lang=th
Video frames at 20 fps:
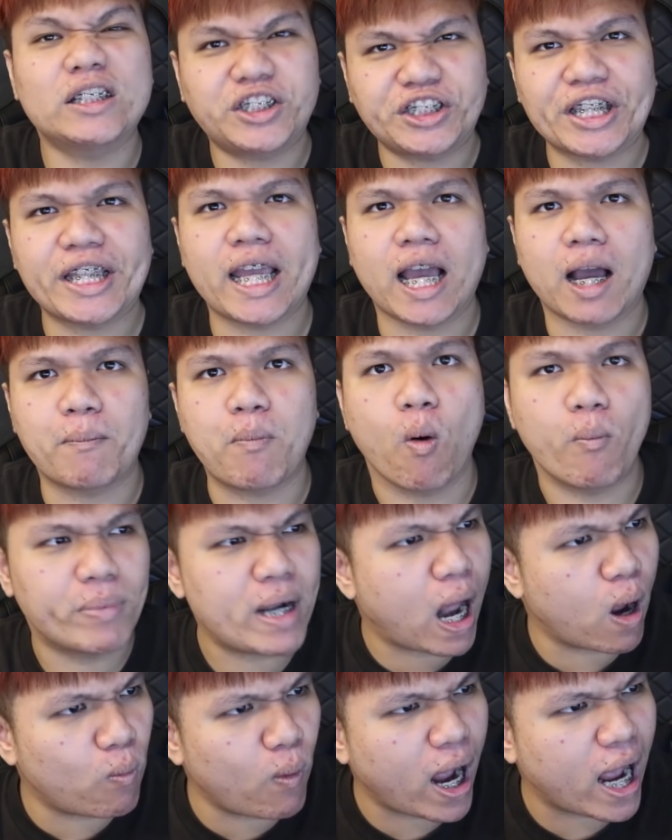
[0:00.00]
อาเซียผม
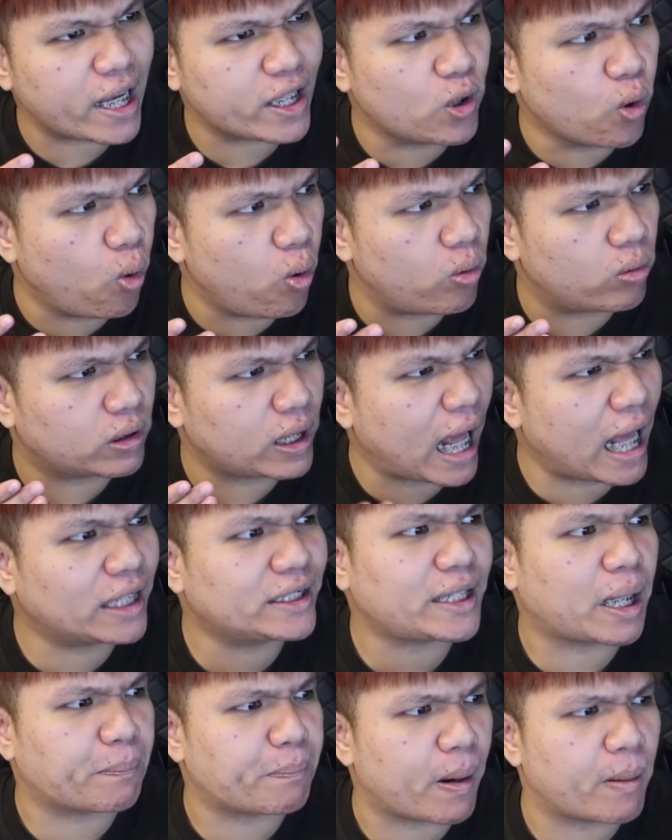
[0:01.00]
เดาว่าอายุน่า
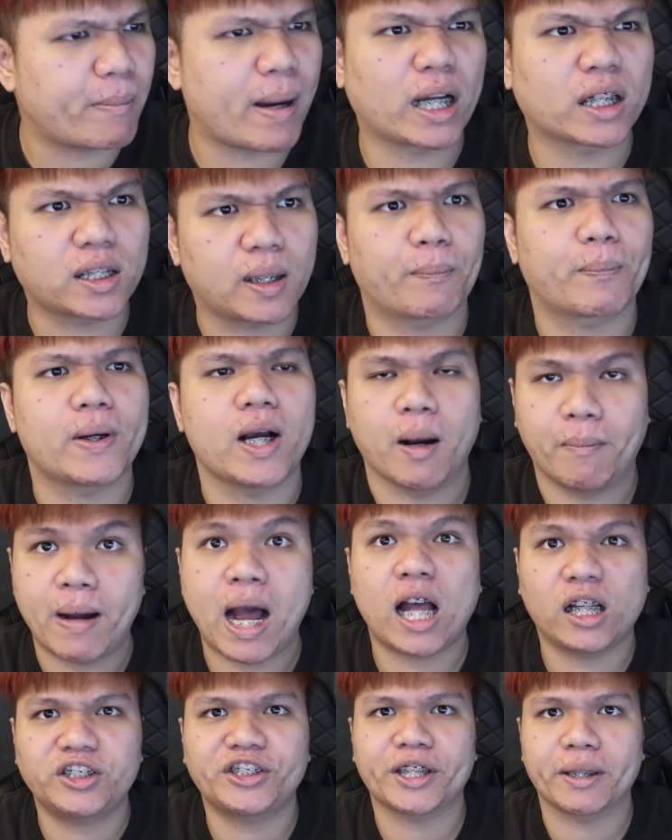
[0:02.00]
จะประมาณเกือบ
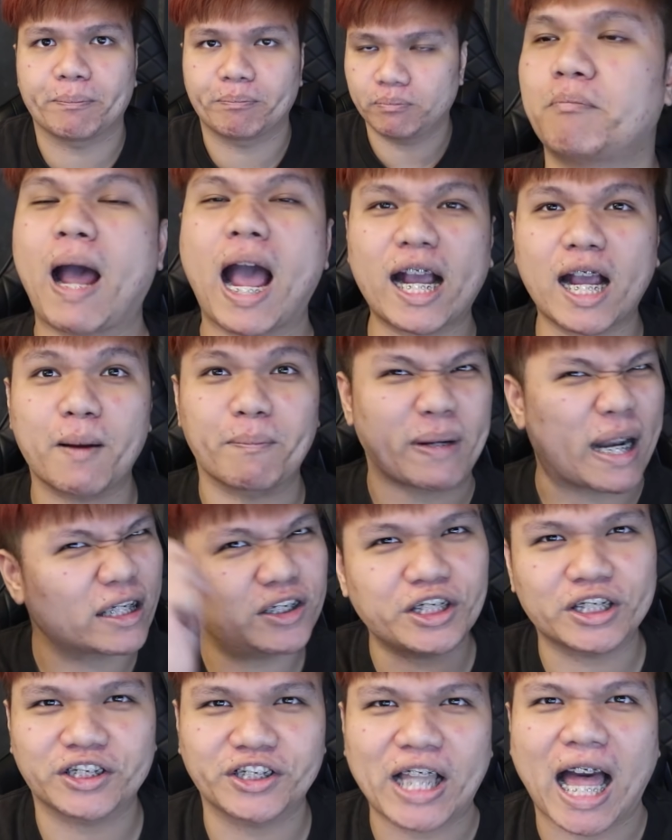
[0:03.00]
50มากับนัก
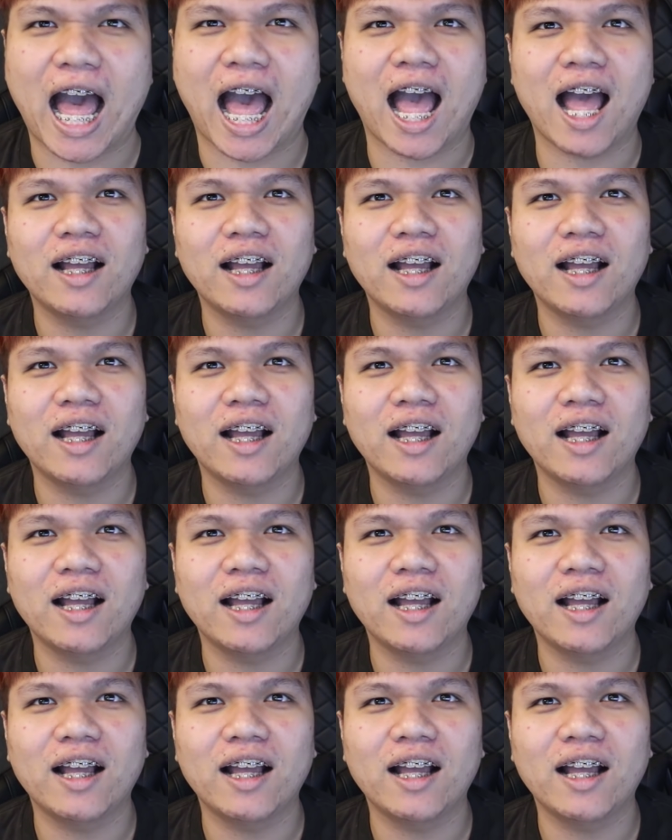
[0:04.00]
ศึกษา